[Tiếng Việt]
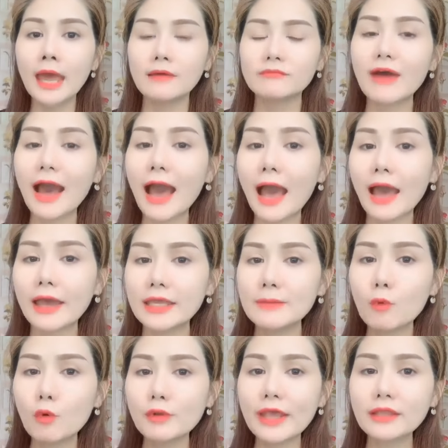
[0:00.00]
và ý
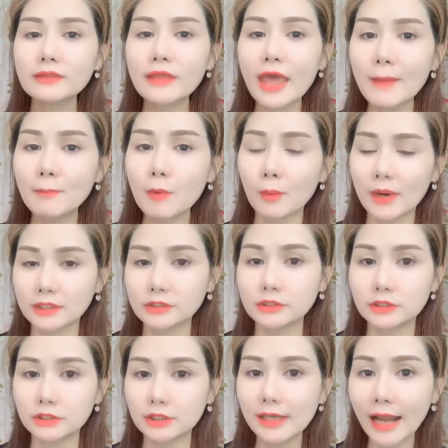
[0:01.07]
muốn nhắc thêm một lần
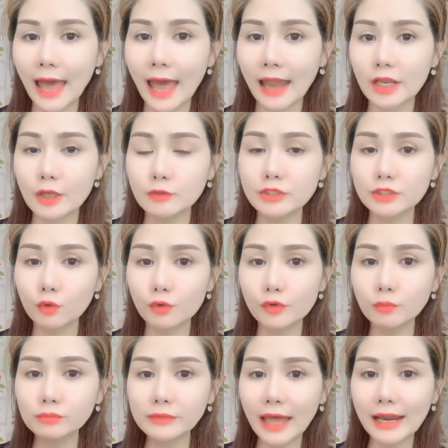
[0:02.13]
nữa là liệu trình của
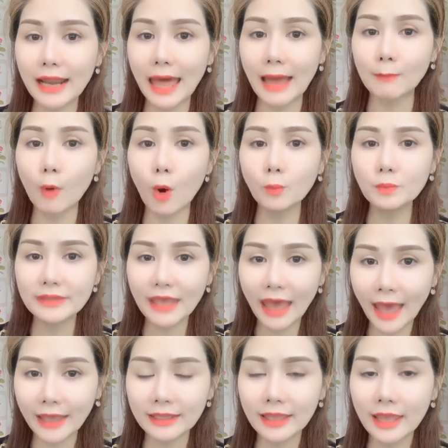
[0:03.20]
chúng ta là bốn
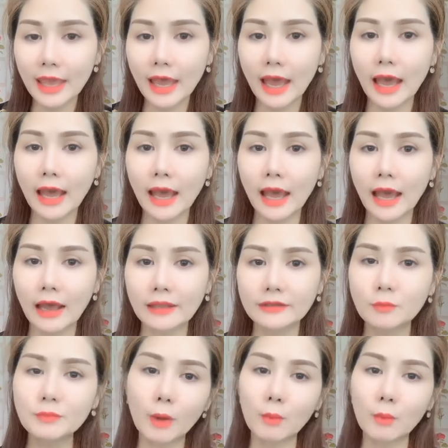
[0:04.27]
chai à,
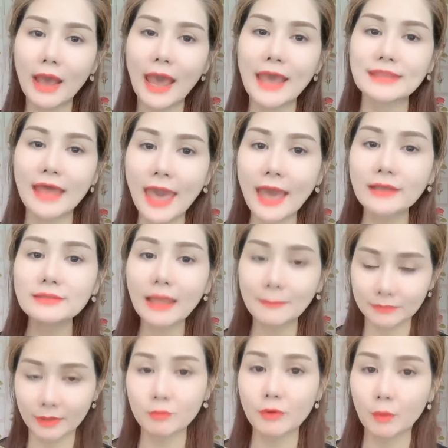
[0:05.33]
trong vòng 2 tháng
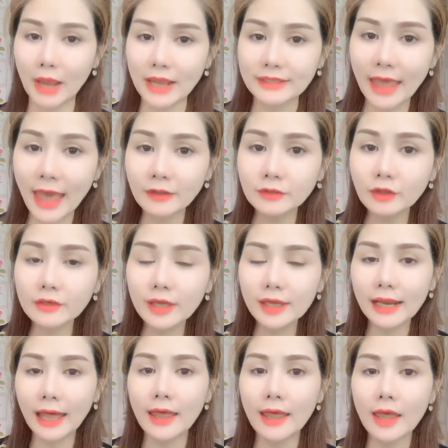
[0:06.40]
tầm trong vòng 2 tháng cho
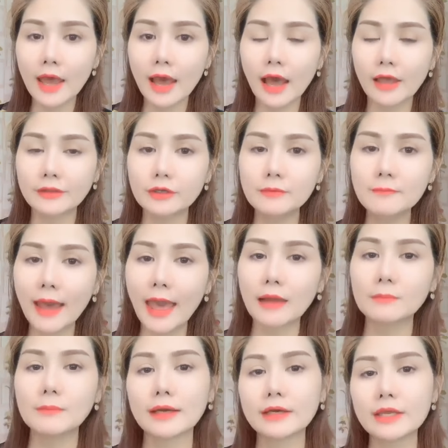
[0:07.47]
nên là à, những
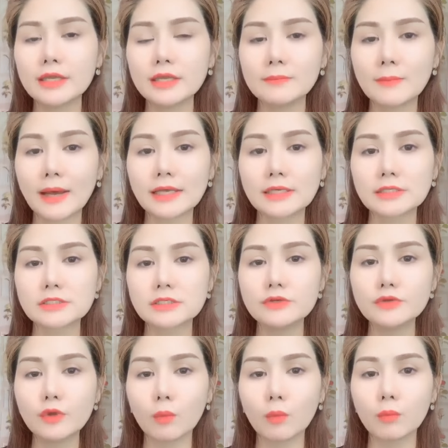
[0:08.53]
bạn mà khi mà sử
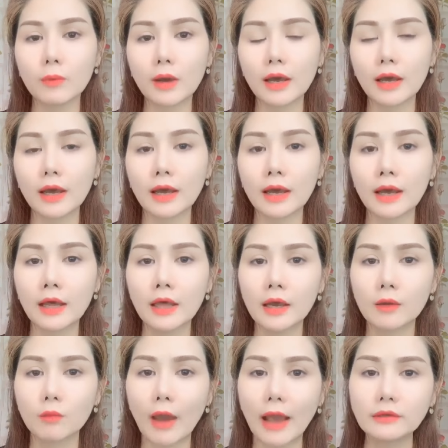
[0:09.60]
dụng à,
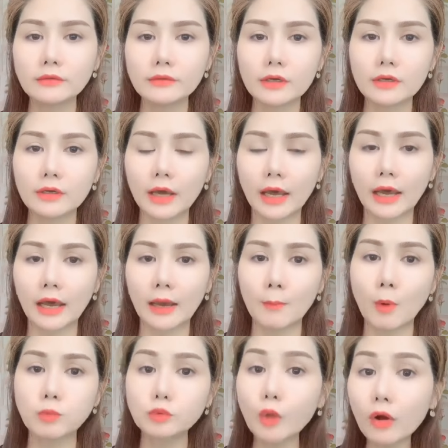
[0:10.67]
khoảng chừng à,
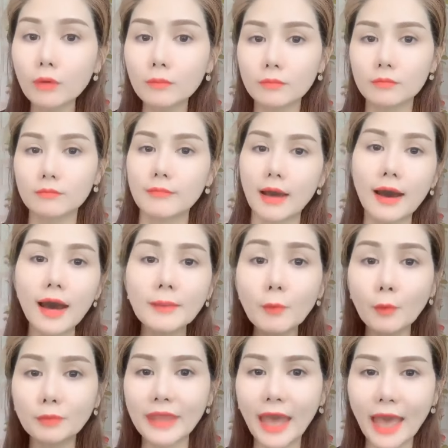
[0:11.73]
một tuần mà hết
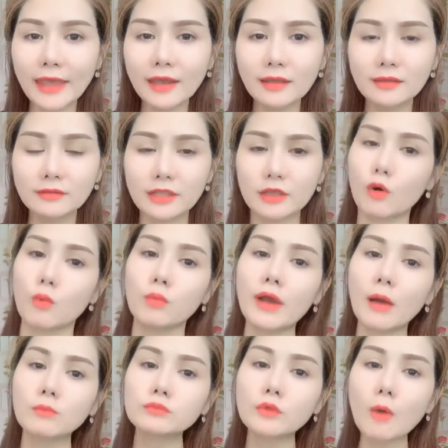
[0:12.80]
một chai á thì cũng
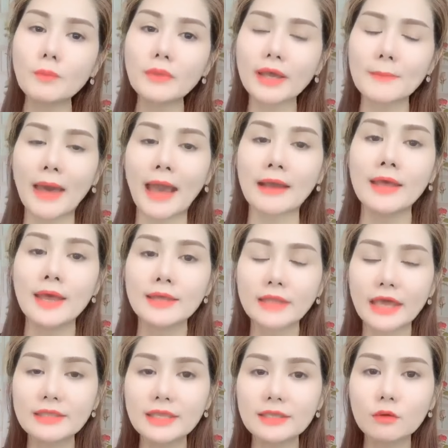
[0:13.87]
không tốt nha các bạn
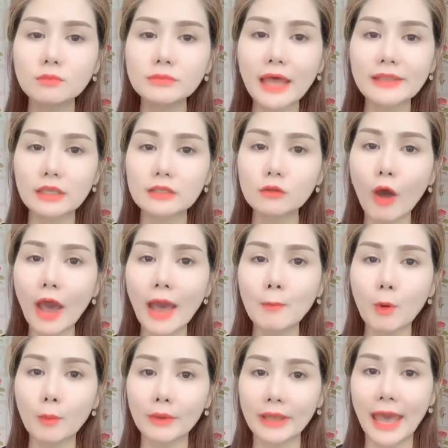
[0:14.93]
tại vì chúng ta chỉ thoa
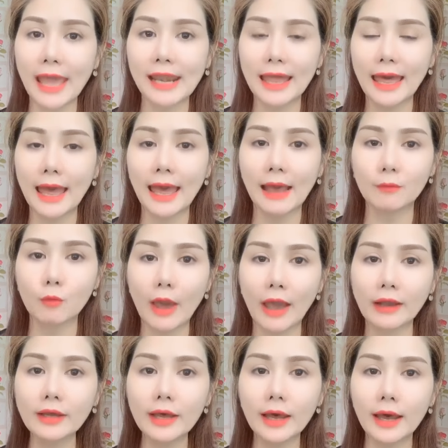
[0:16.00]
một ngày là
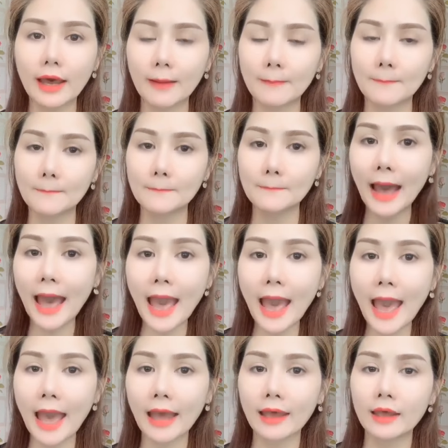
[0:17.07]
khoảng 3
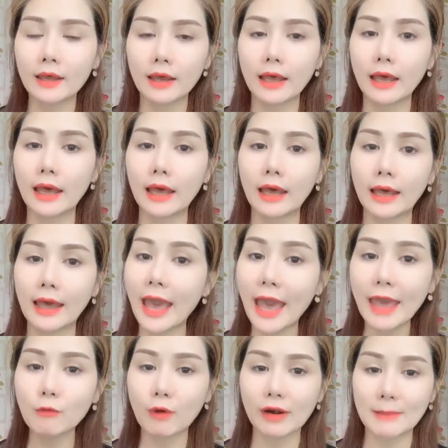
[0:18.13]
à, à,
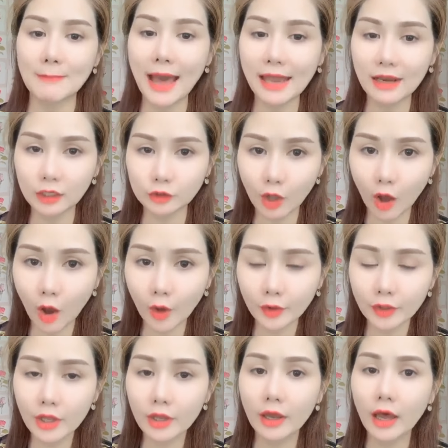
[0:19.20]
hai hoặc là ba lần
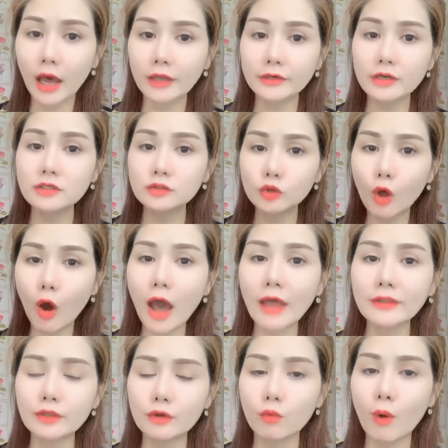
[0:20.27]
thôi à, đừng thoa
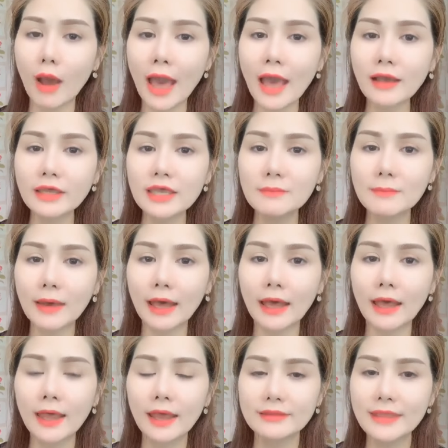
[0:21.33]
nhiều quá khi
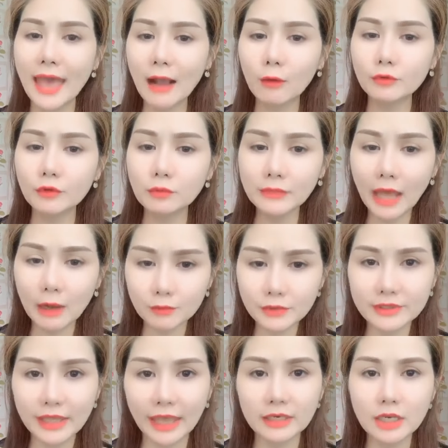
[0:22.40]
mà da của chúng ta cũng
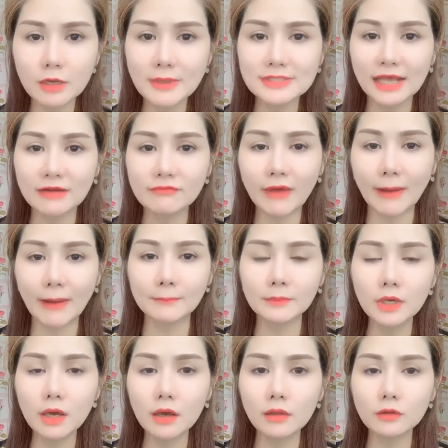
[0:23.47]
như vậy nếu mà sản
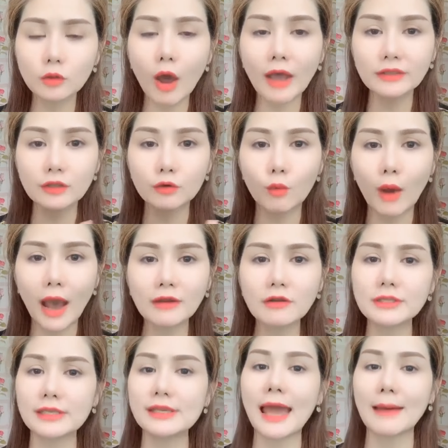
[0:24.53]
phẩm nó thoa nhiều quá
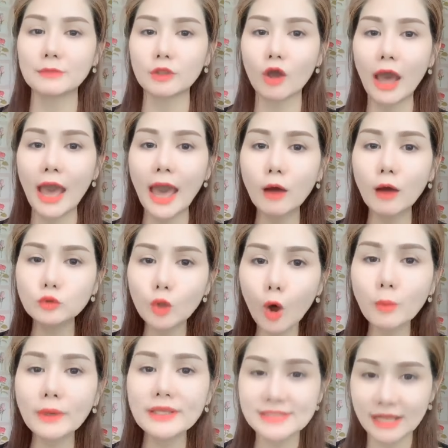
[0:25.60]
nó chỉ làm cho hao
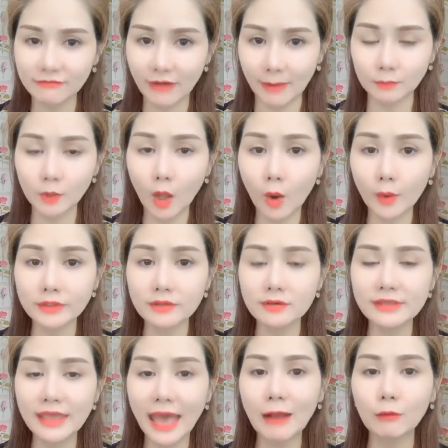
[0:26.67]
tốn cái sản phẩm thôi chứ
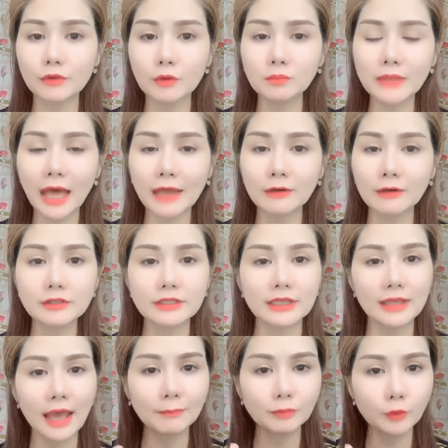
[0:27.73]
da của chúng ta nó chỉ
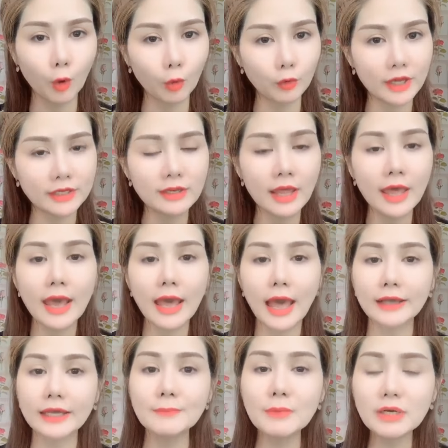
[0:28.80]
hấp thụ đến à,
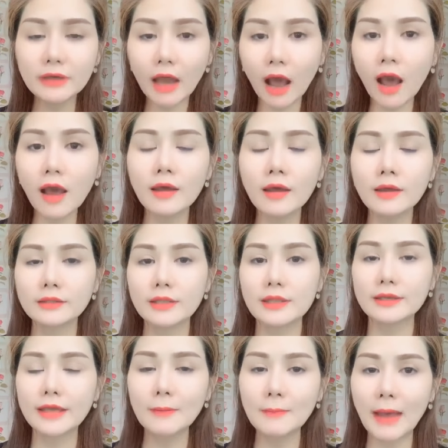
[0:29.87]
cái mức đó thì
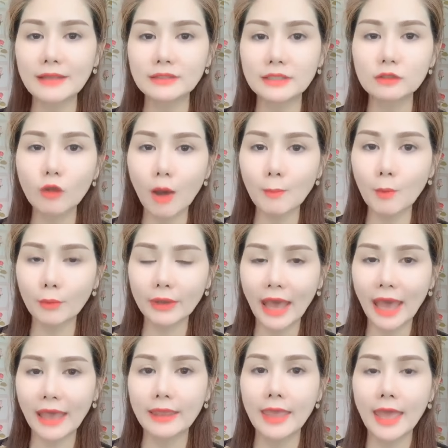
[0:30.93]
các bạn chỉ thoa một
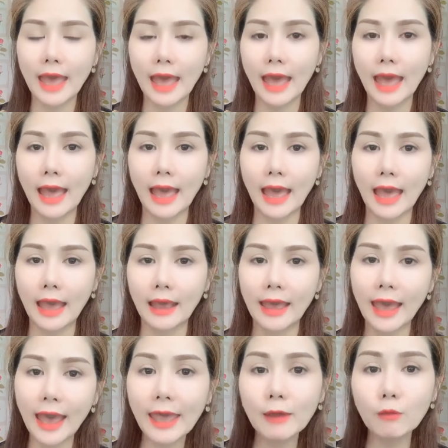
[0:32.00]
ngày à,
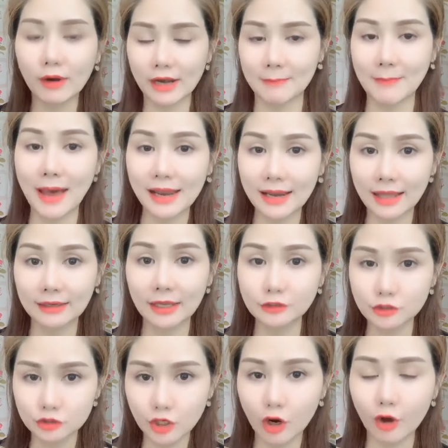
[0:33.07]
hai hoặc là ba lần là
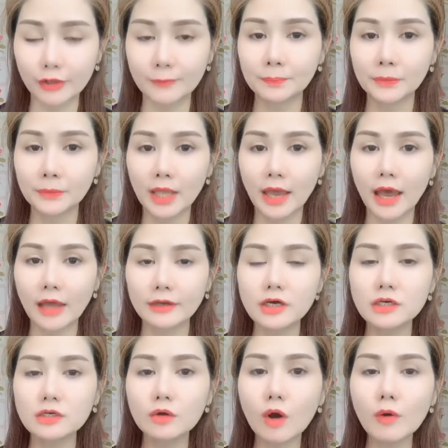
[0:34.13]
được rồi à,
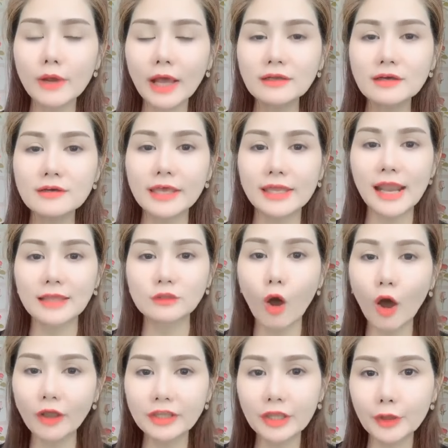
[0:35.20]
đừng cố gắng cứ nghĩ là
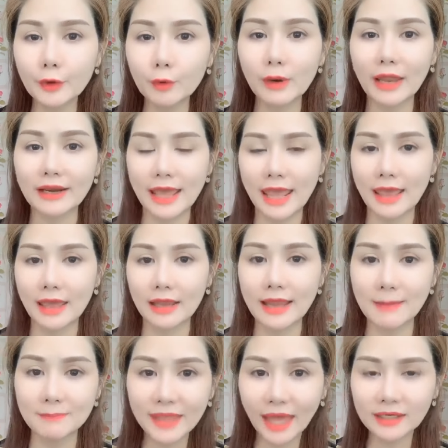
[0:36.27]
thoa nhiều là đè
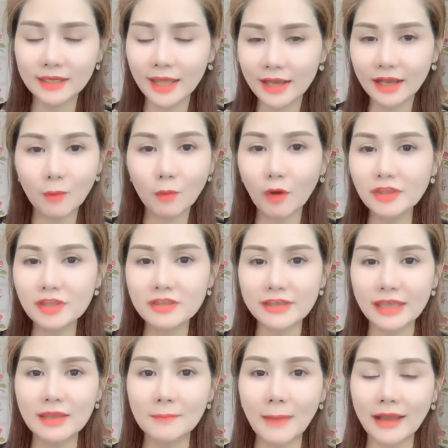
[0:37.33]
đẹp nhanh không có như
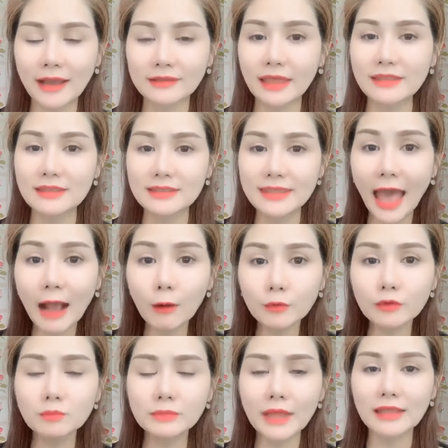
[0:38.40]
vậy nha bạn tại vì da của
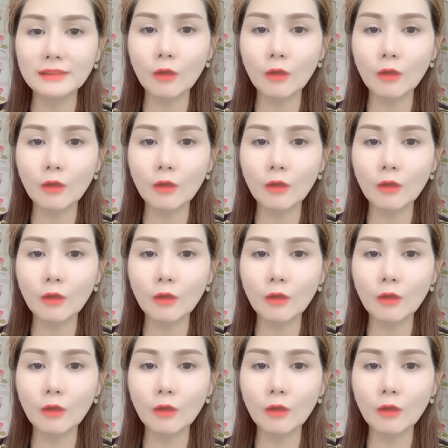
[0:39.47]
chúng ta